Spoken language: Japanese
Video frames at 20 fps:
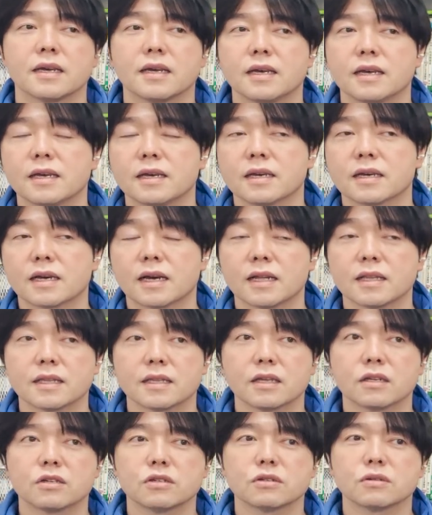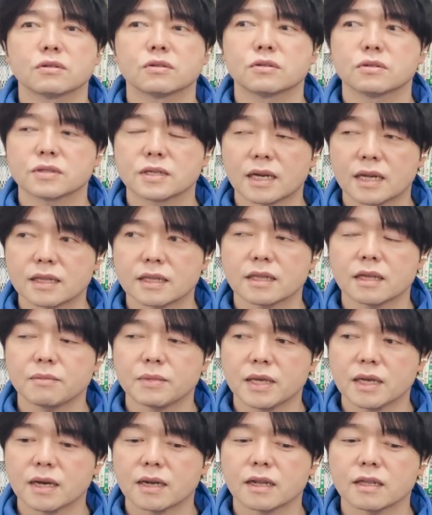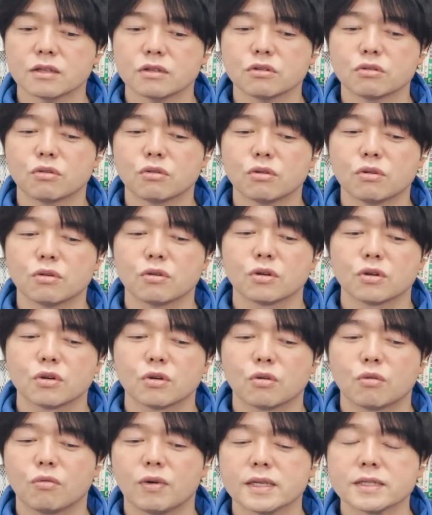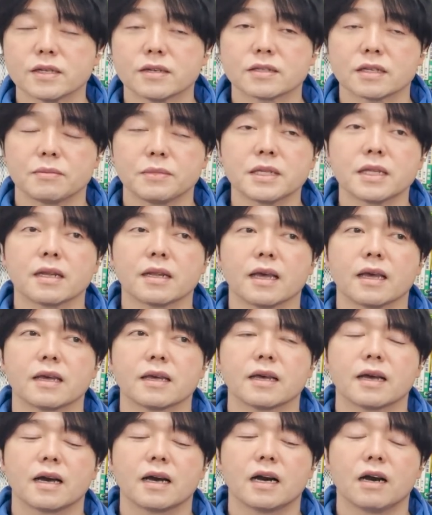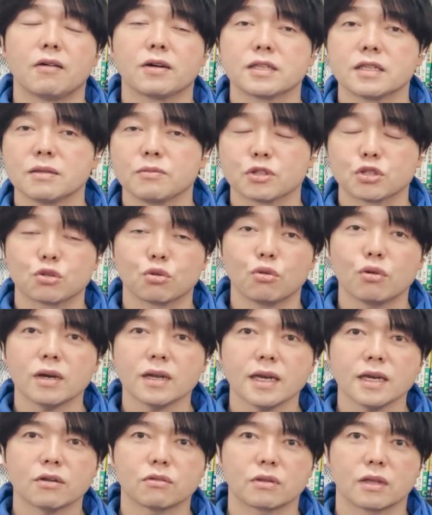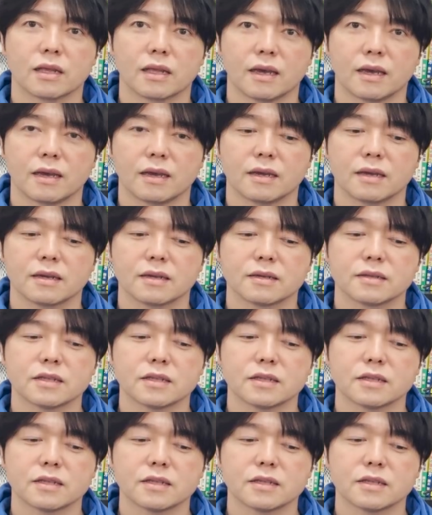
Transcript: えー、買ってる、買った銘柄っていうのをわざわざ見てね、慌ててもしょうがないのでね。